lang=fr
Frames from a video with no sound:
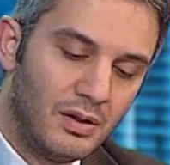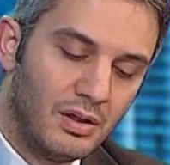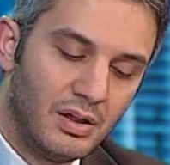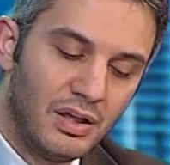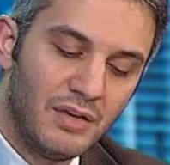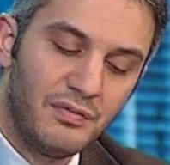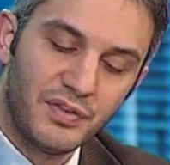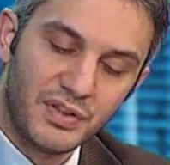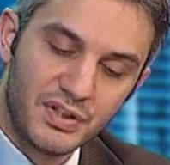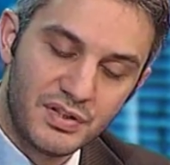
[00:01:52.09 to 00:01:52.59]
Euh,
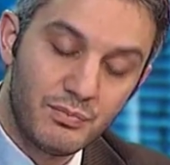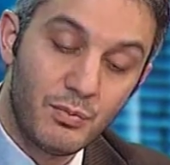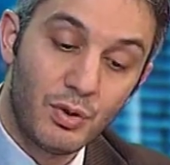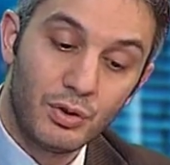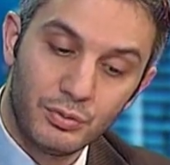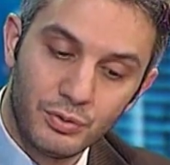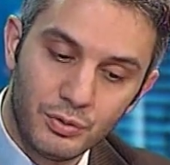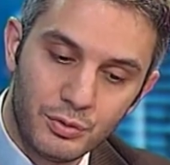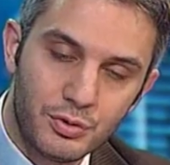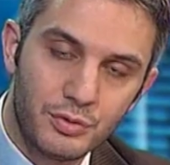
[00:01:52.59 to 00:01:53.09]

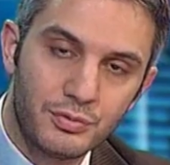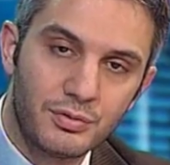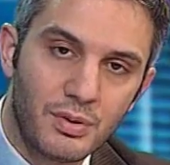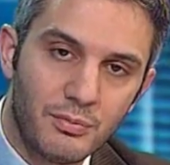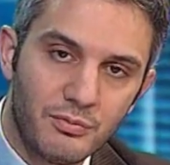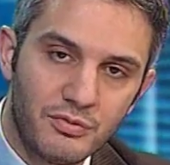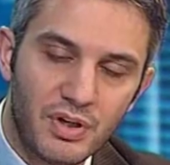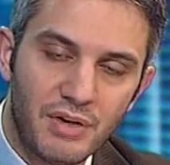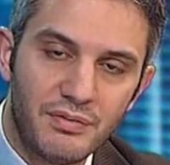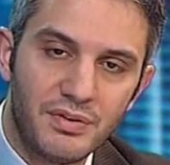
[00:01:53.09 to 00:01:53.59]
effectivement, le Dow Jones,
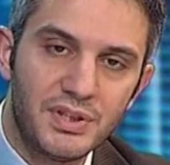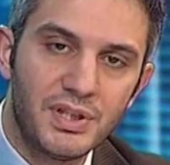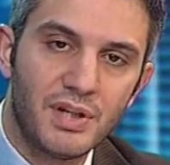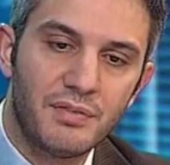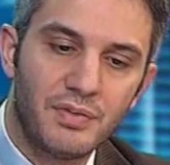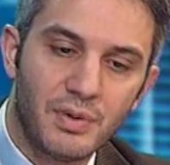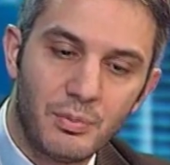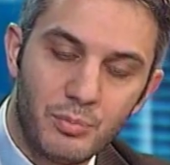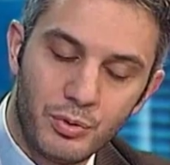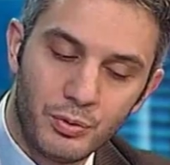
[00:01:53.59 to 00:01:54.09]
comme vous l'avez dit,
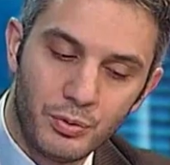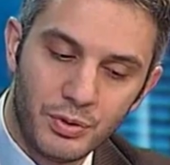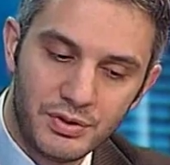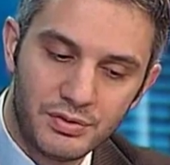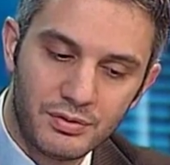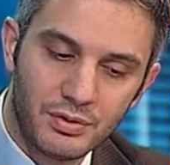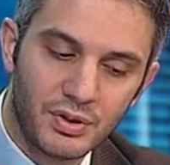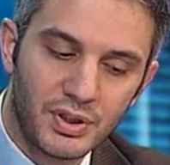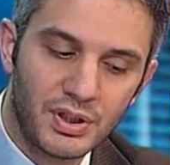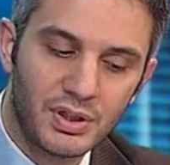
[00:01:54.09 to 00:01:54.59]
a fait un plus haut
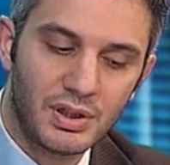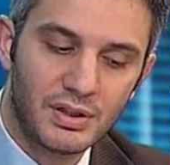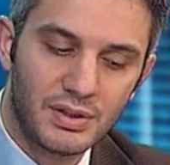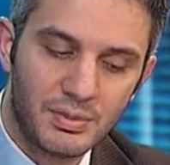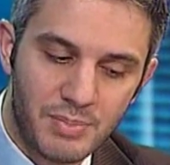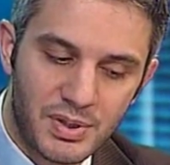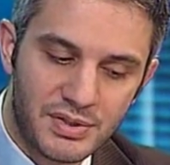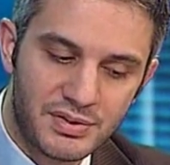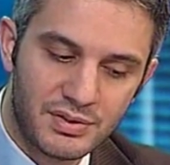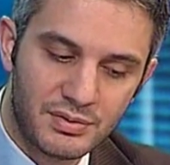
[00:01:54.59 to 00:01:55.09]
historique, a
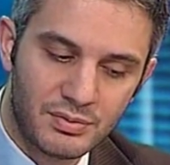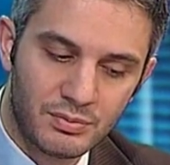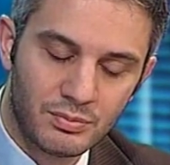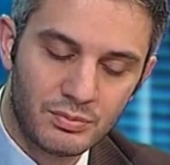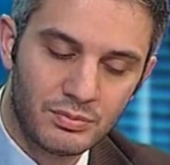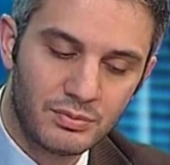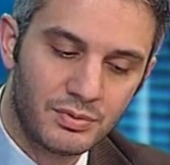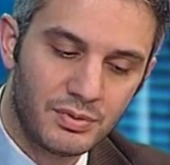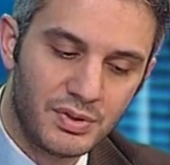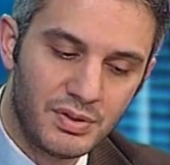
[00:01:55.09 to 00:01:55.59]
dépassé son,
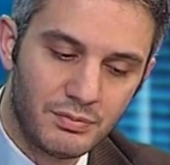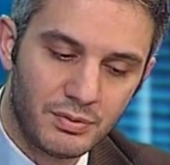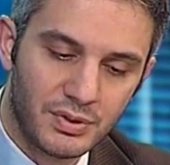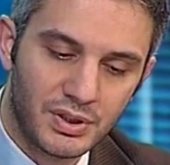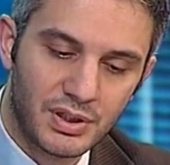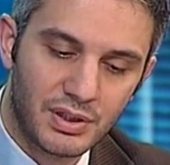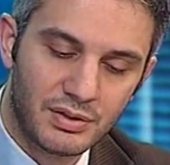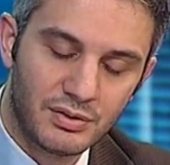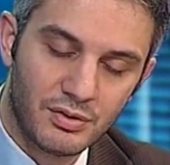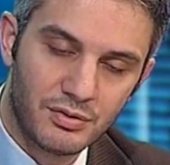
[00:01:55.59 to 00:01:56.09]
niveau
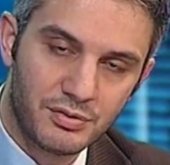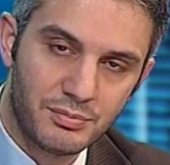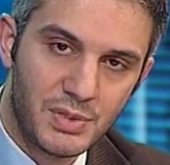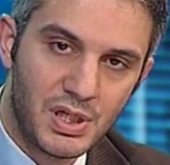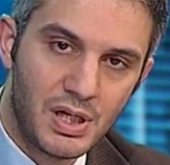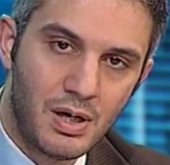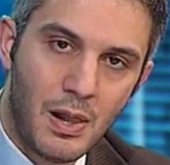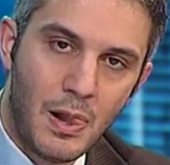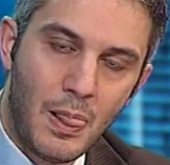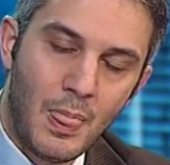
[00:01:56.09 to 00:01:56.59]
des 14
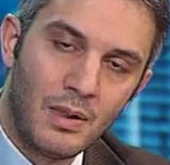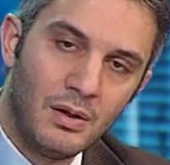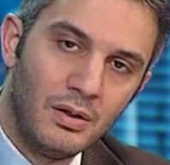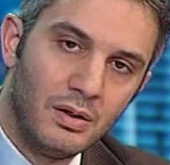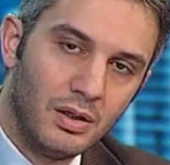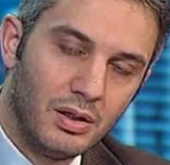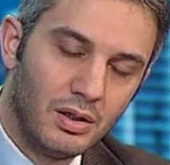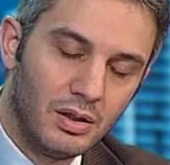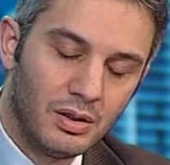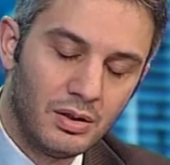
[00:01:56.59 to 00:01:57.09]
000.
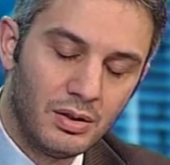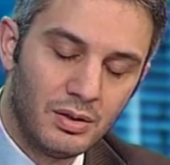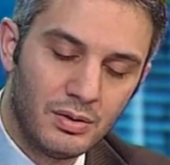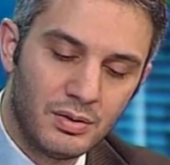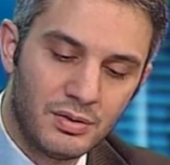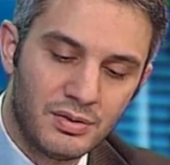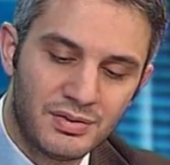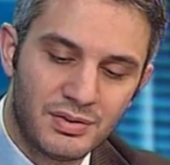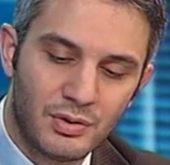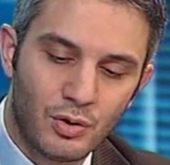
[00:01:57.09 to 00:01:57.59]

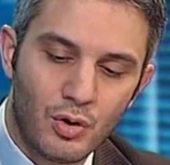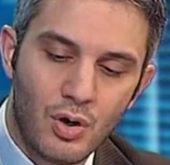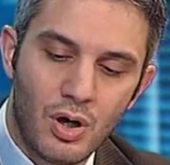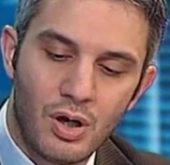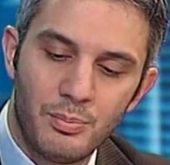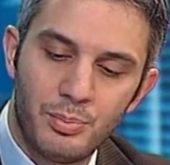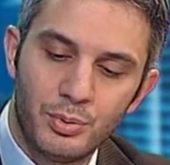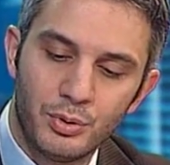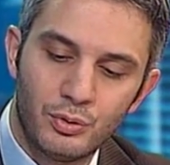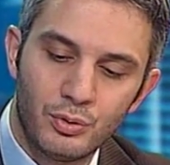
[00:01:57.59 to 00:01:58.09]
Euh, c'est
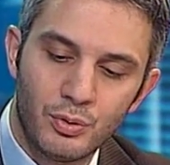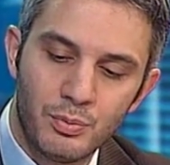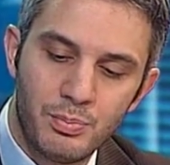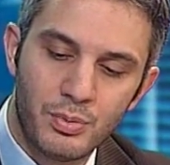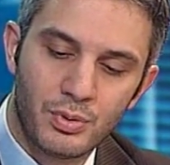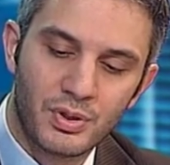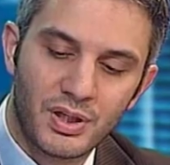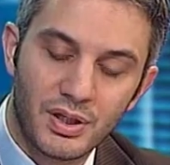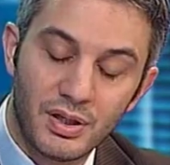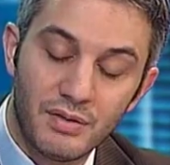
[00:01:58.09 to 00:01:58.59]
encore un peu tôt
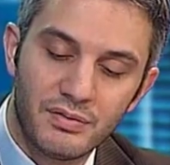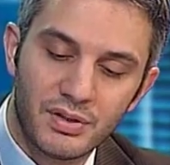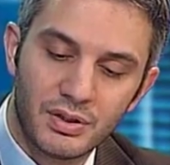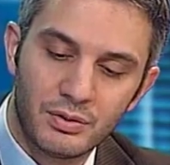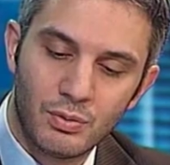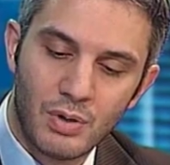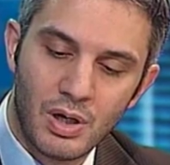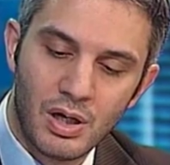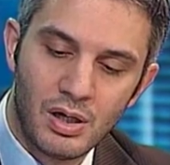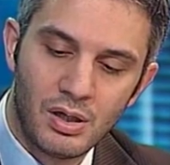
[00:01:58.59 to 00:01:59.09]
pour crier
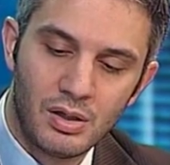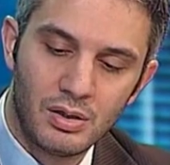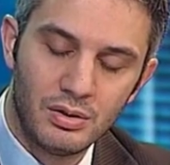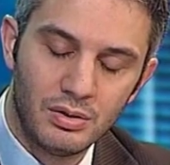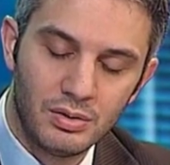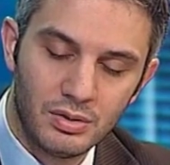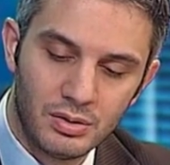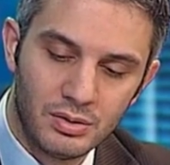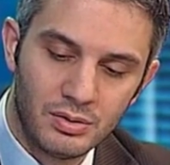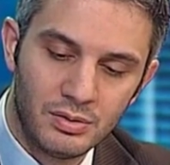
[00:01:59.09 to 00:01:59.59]
victoire.
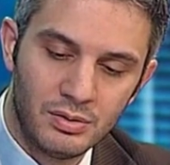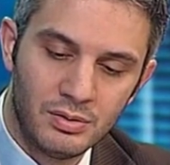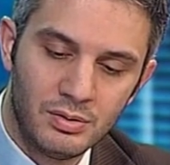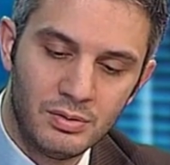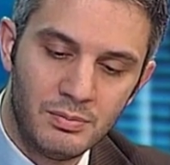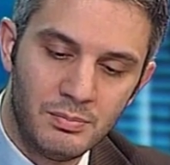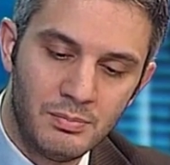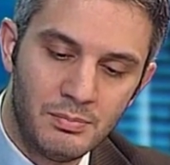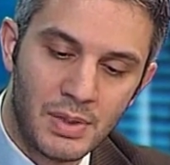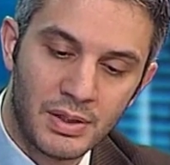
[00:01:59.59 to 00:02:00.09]

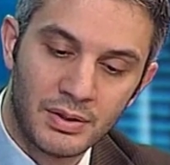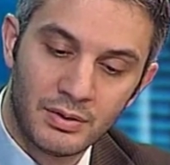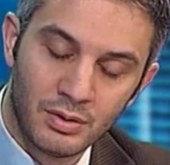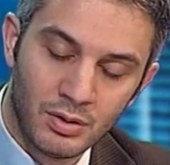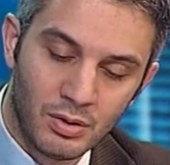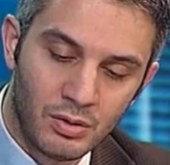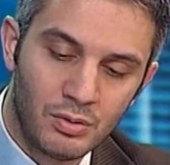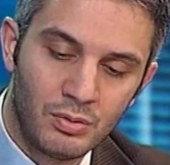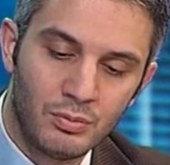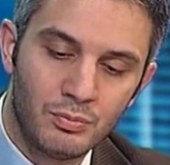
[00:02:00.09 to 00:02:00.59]
Euh,
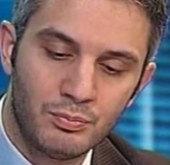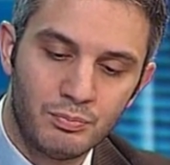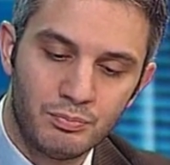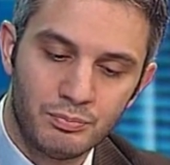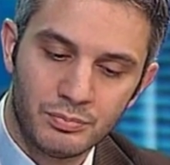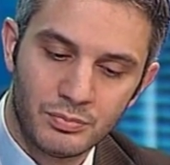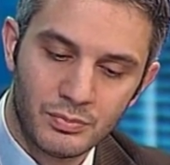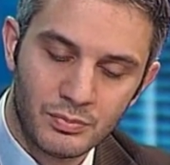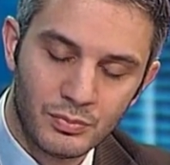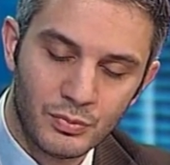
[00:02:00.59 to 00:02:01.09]
maintenant,
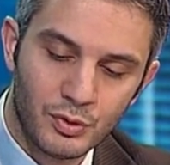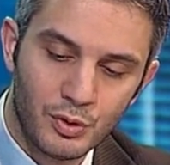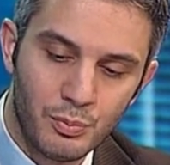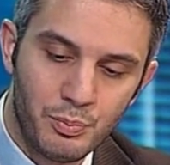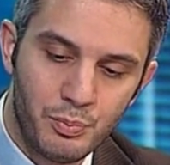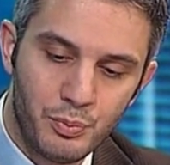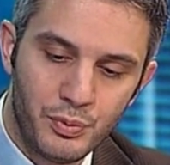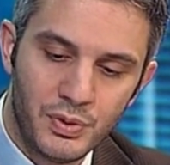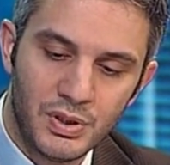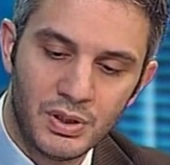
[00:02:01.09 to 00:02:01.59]

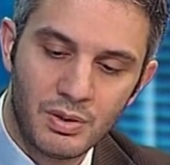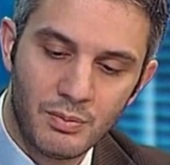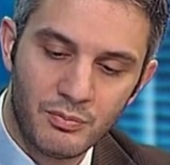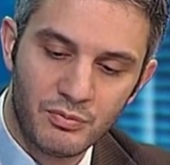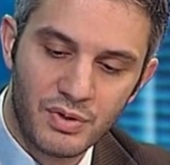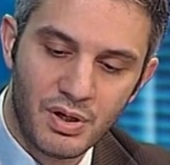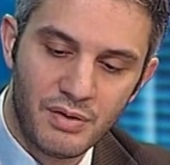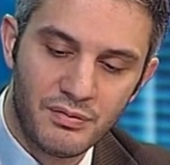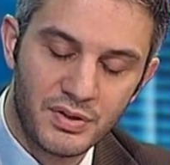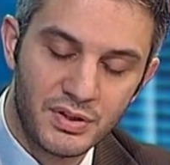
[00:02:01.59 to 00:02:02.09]
depuis, comme
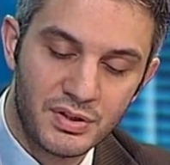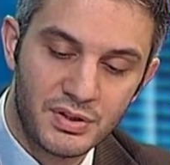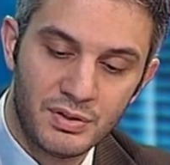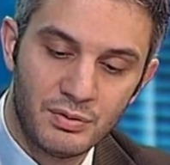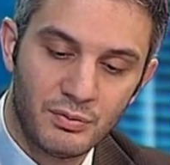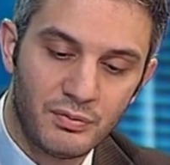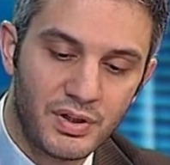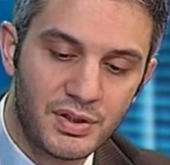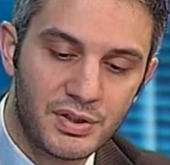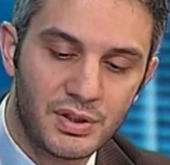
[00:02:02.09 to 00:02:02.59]
vous l'avez
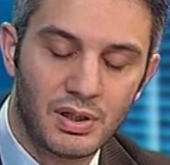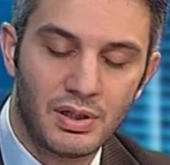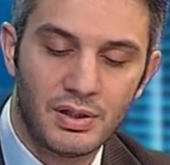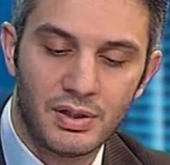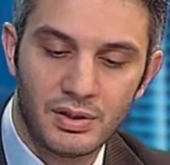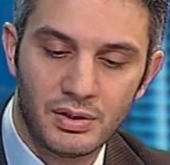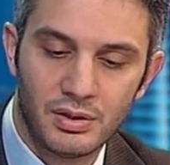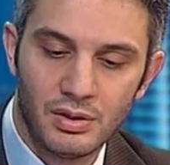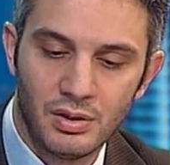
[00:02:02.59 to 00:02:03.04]
dit, on va dire, allez,